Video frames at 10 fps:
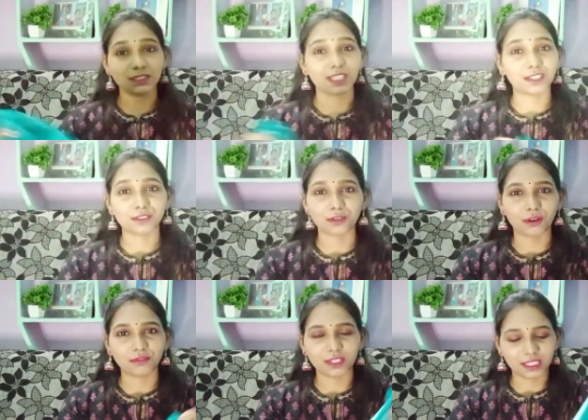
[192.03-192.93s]
మాత్రం చాలా
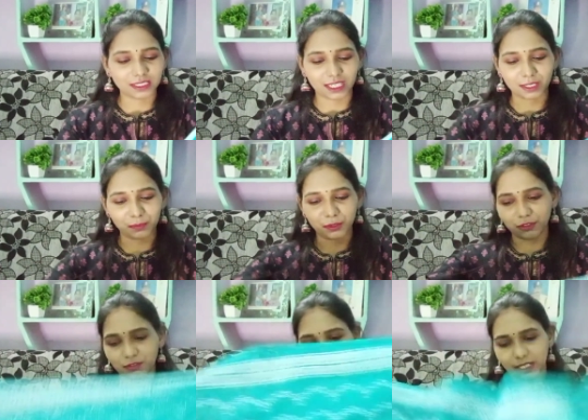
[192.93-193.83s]
సాఫ్ట్గా చాలా
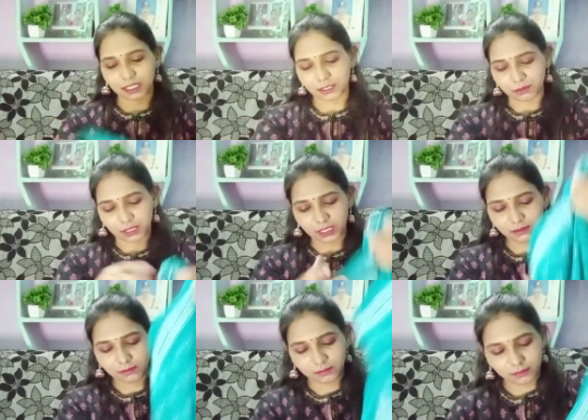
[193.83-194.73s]
బ్యూటిఫుల్గా అయితే ఉంది